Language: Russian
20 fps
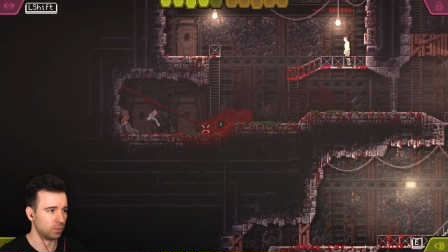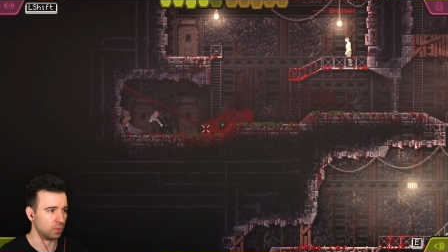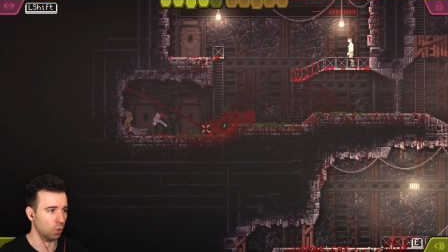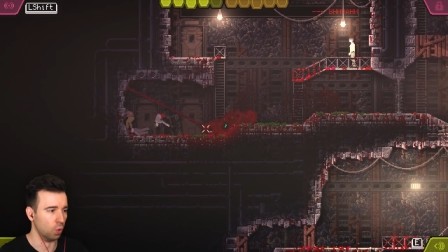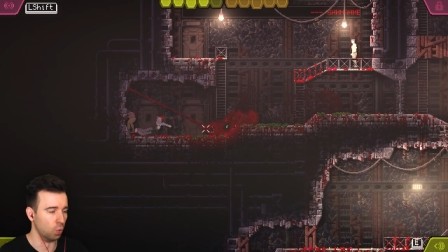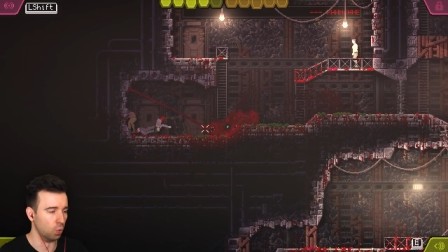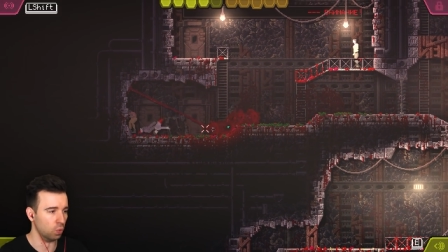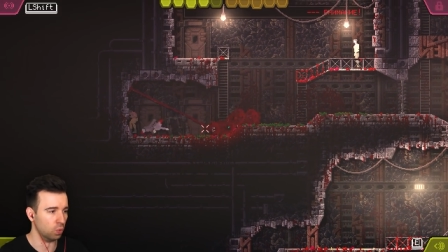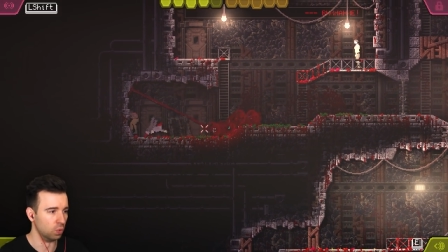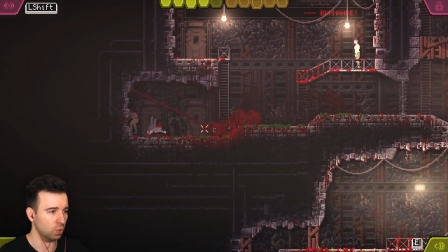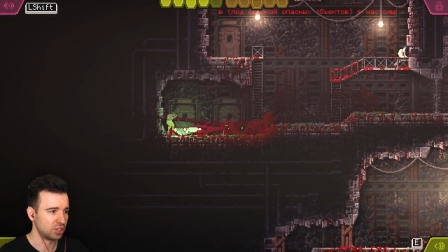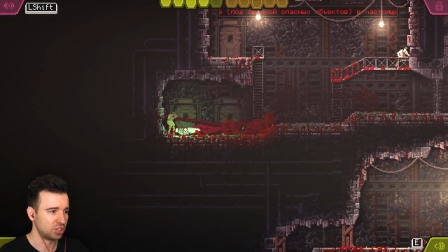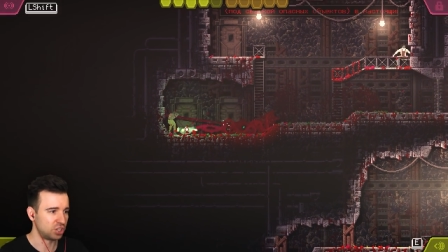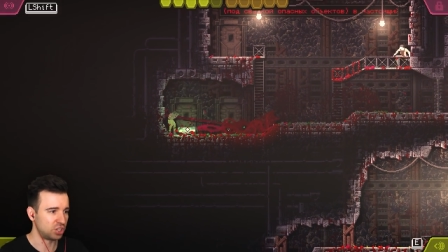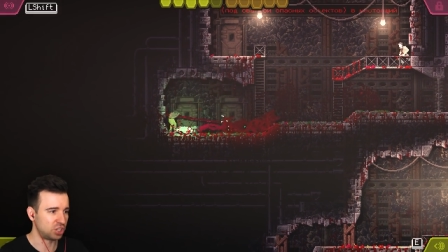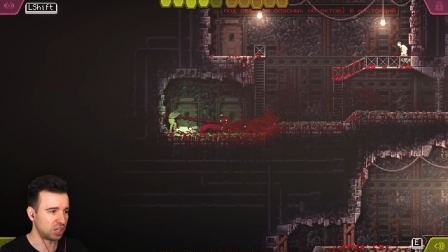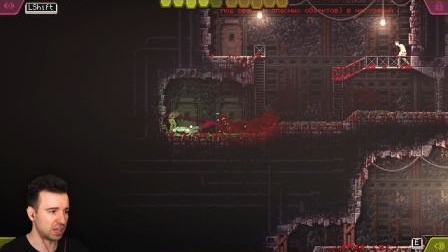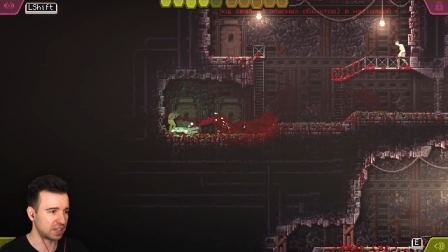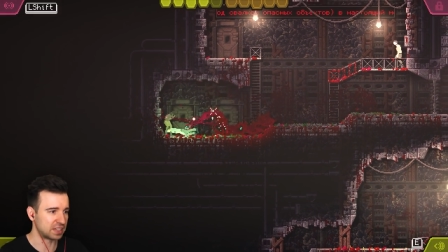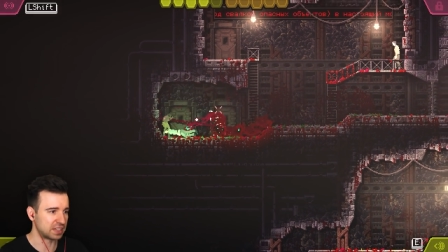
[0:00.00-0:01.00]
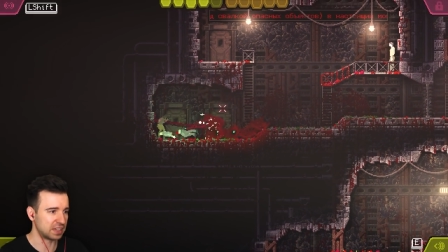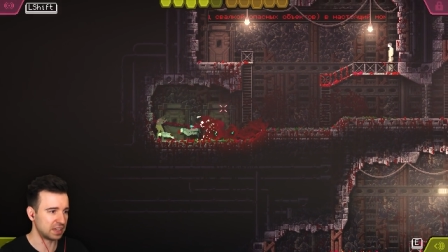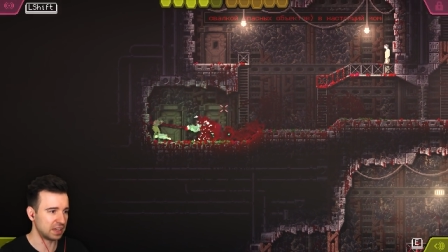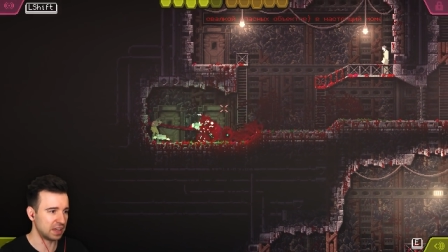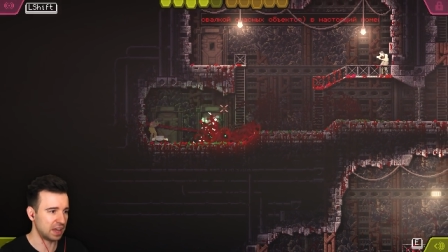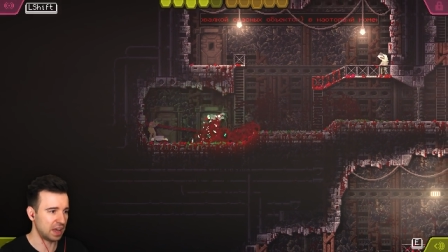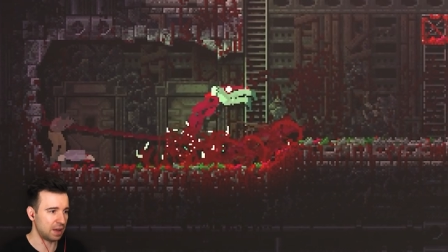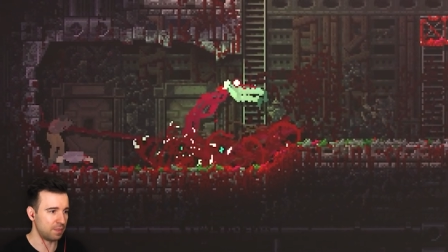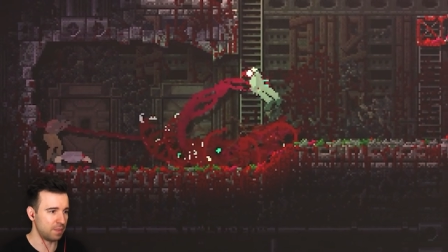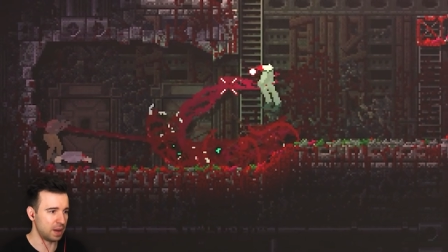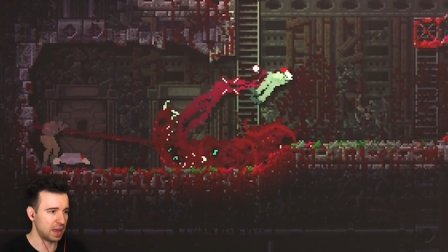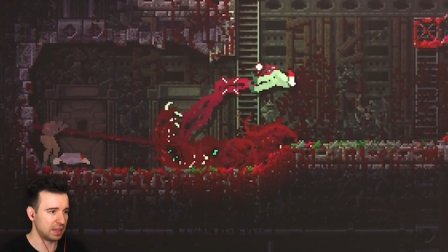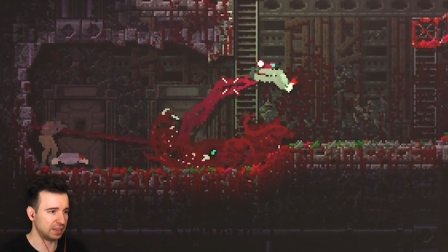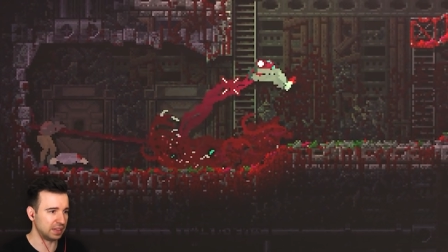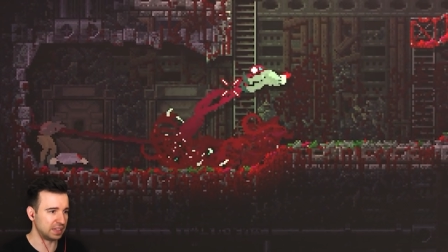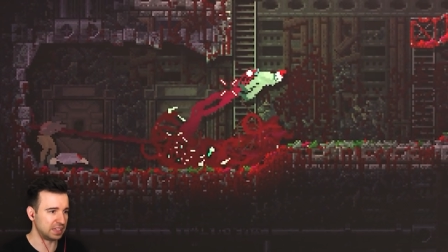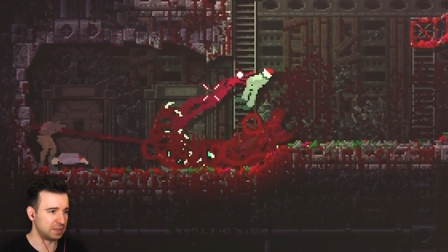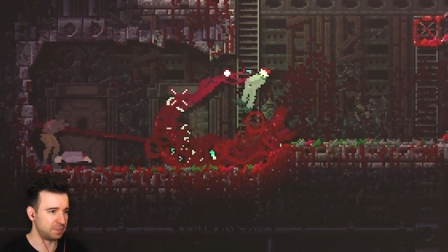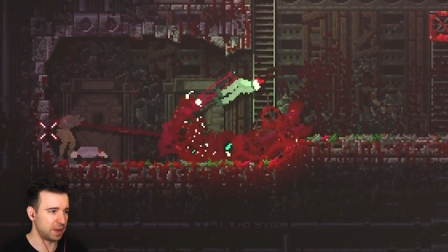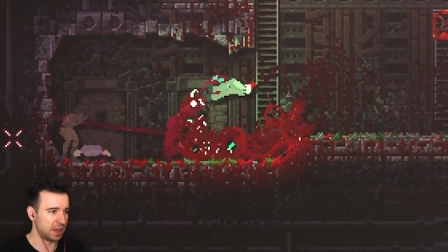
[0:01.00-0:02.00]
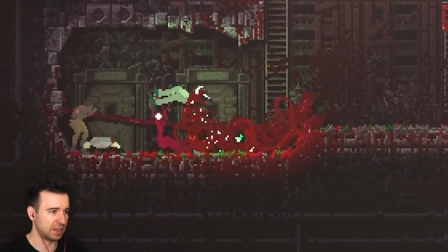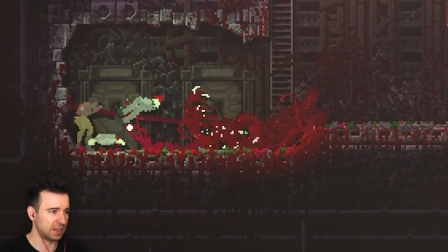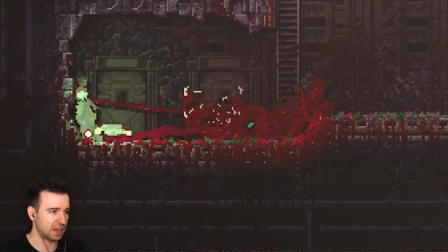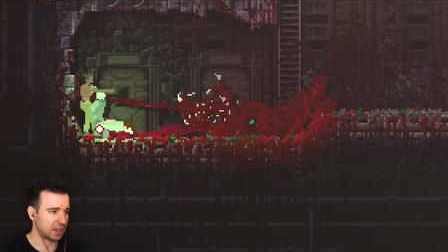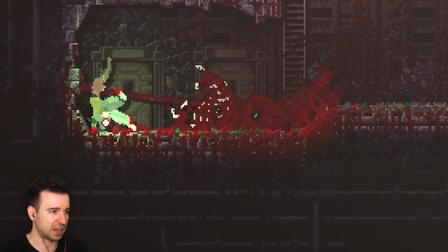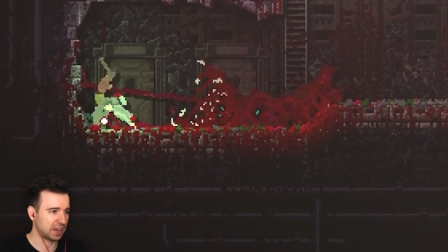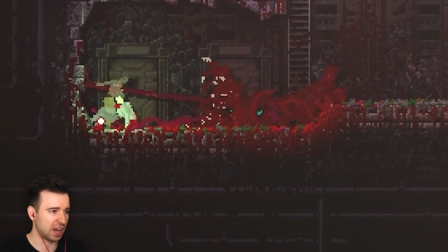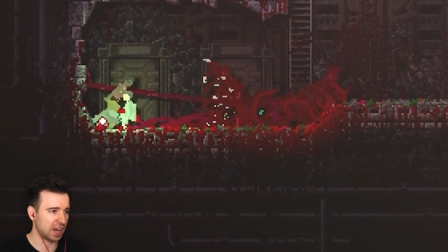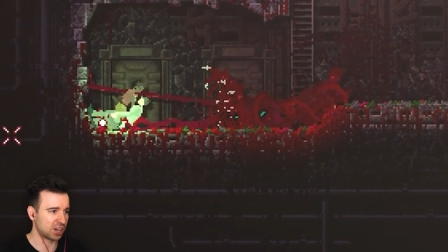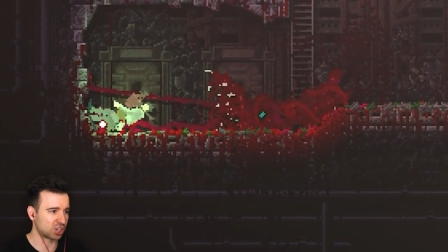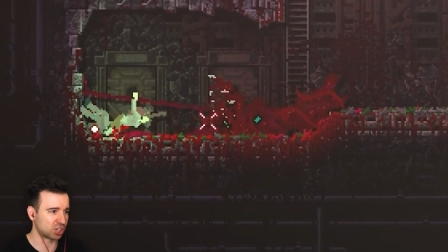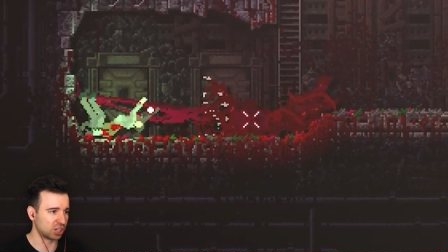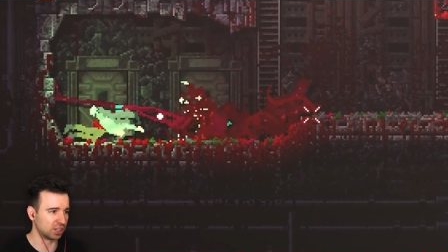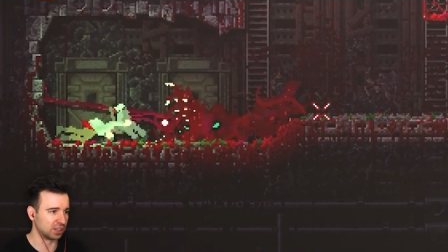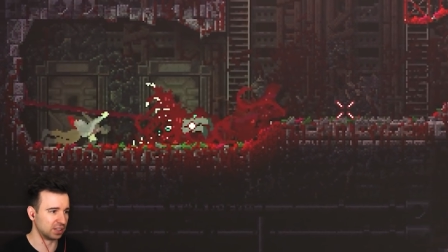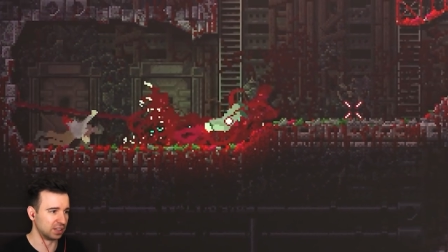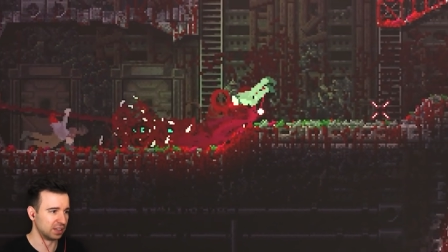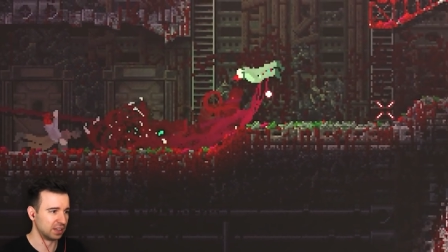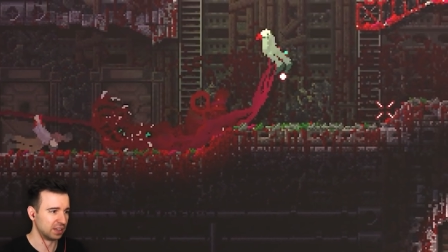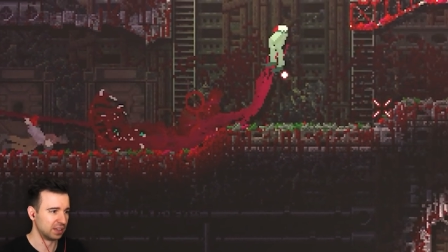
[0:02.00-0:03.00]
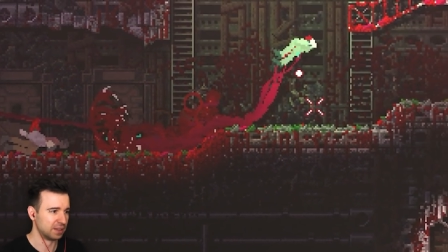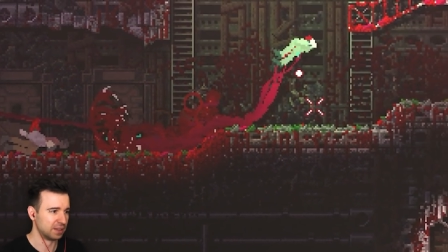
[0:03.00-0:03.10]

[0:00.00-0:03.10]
У, Сейчас Аманда тебя накажет.